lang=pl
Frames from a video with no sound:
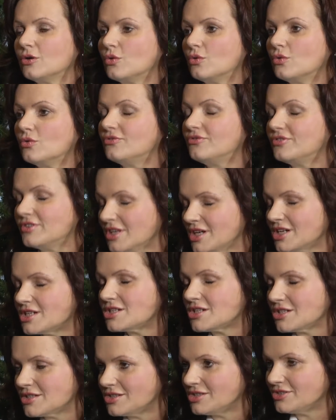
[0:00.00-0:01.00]

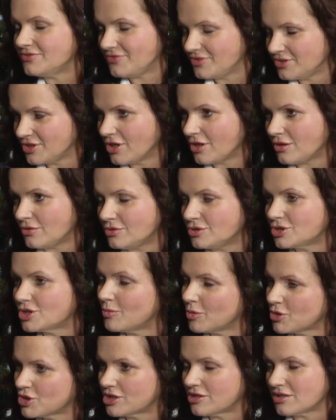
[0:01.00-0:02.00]
uwierzyć w nią, że
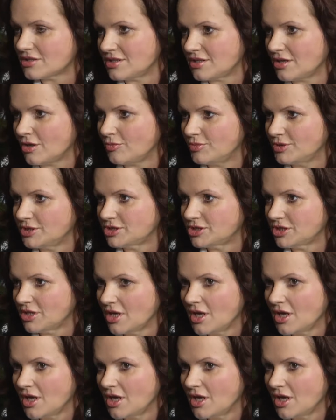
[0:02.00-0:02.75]
może to zrobić.